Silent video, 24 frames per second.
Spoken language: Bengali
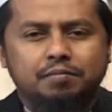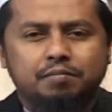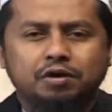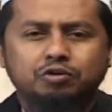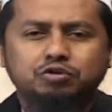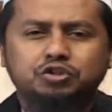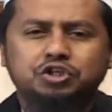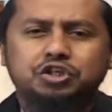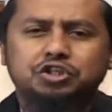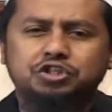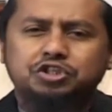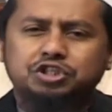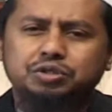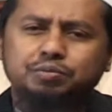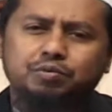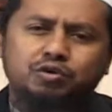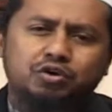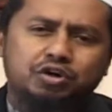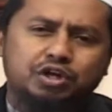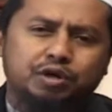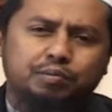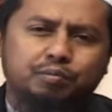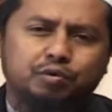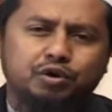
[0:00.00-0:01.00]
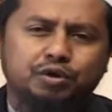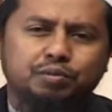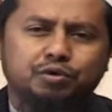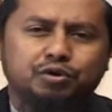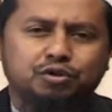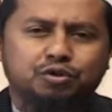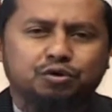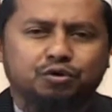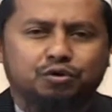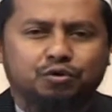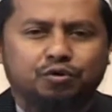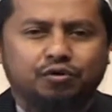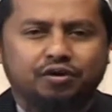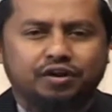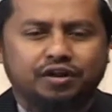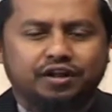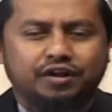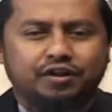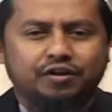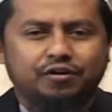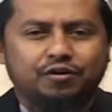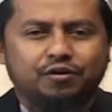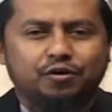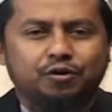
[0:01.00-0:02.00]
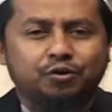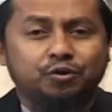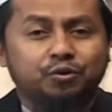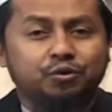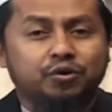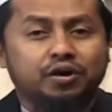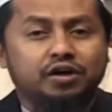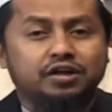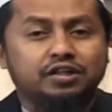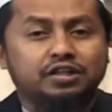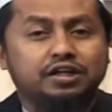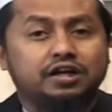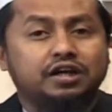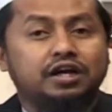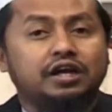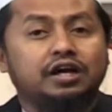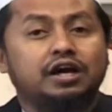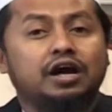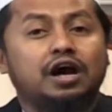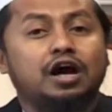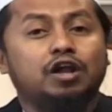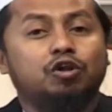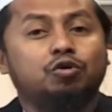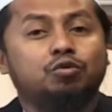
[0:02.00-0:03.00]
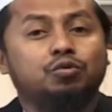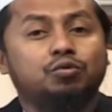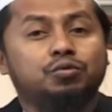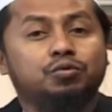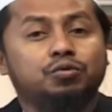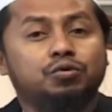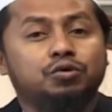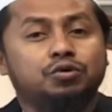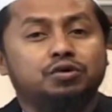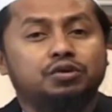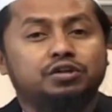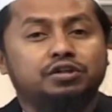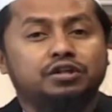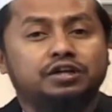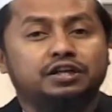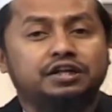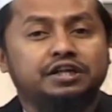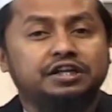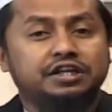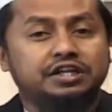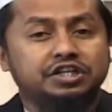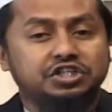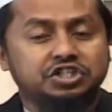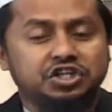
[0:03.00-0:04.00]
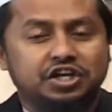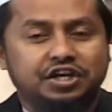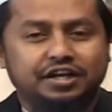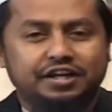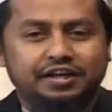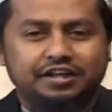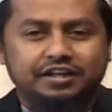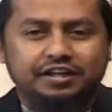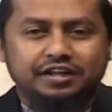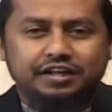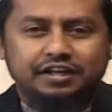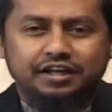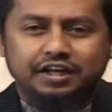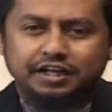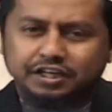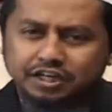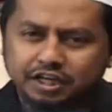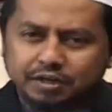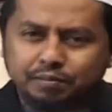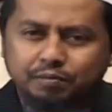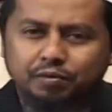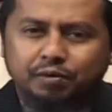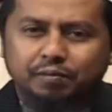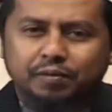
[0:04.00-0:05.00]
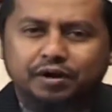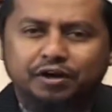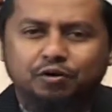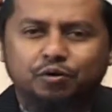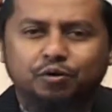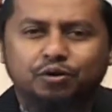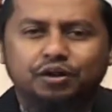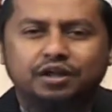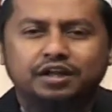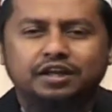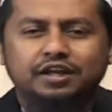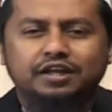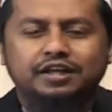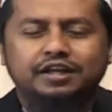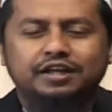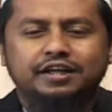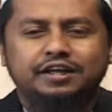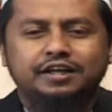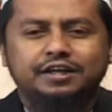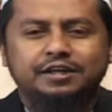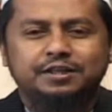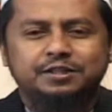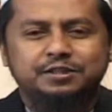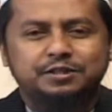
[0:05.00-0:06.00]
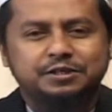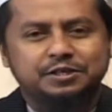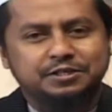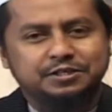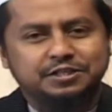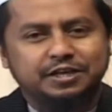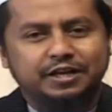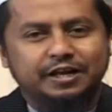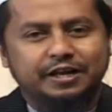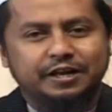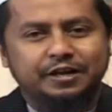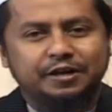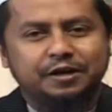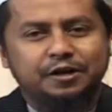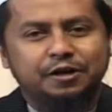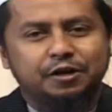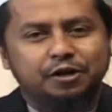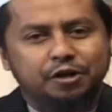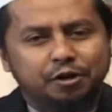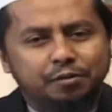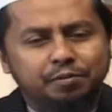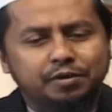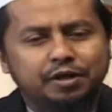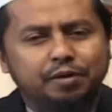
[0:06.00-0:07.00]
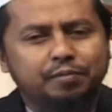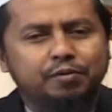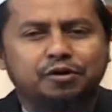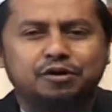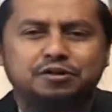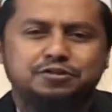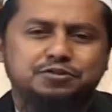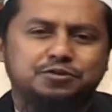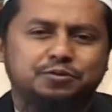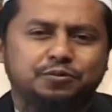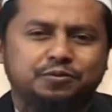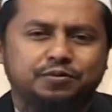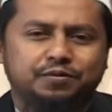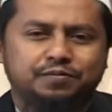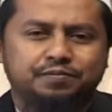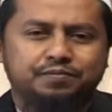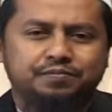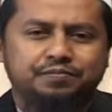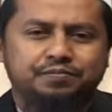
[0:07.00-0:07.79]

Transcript: মানুষের জীবনকে পরিবর্তন করে অন্ধকার থেকে আলো দিকে নিয়ে যায় এটাই প্রমাণ করে তিনি ছিলেন নবী এবং রাসুল